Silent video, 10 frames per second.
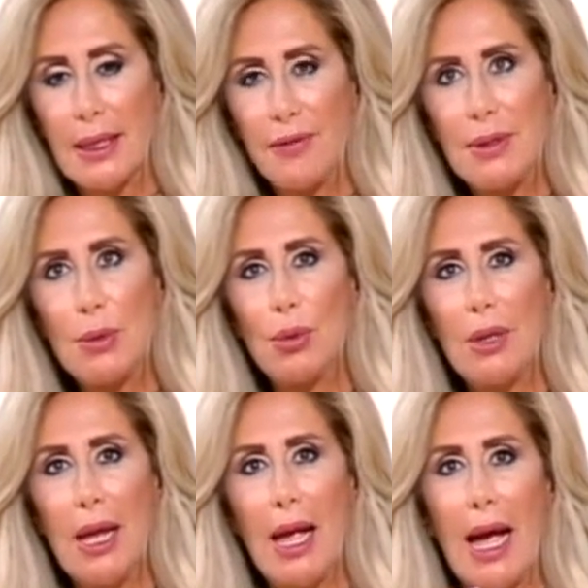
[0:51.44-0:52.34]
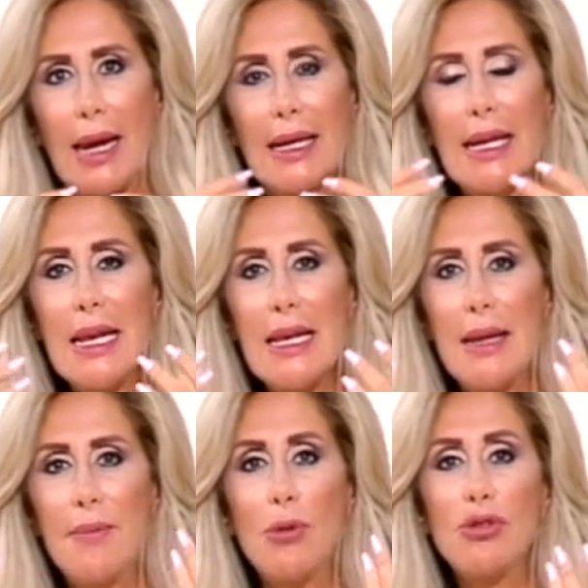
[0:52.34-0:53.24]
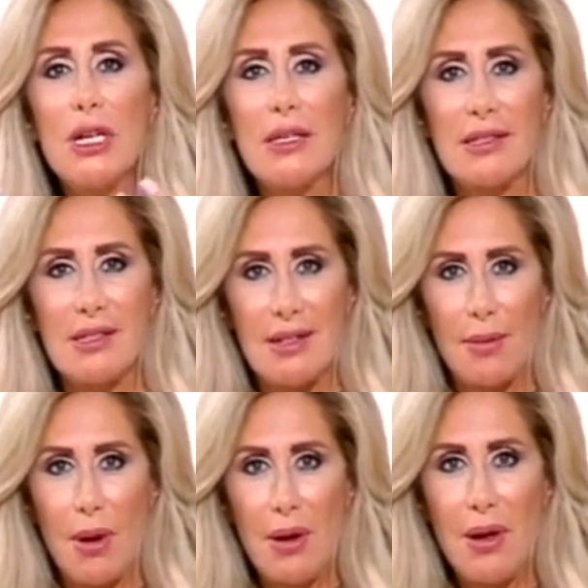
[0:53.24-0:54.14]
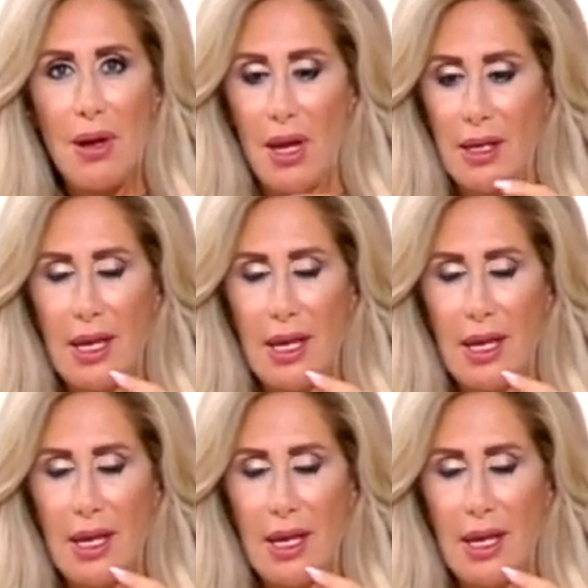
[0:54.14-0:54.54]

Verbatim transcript: كيف بدي اقول على كل موجات السينما مم.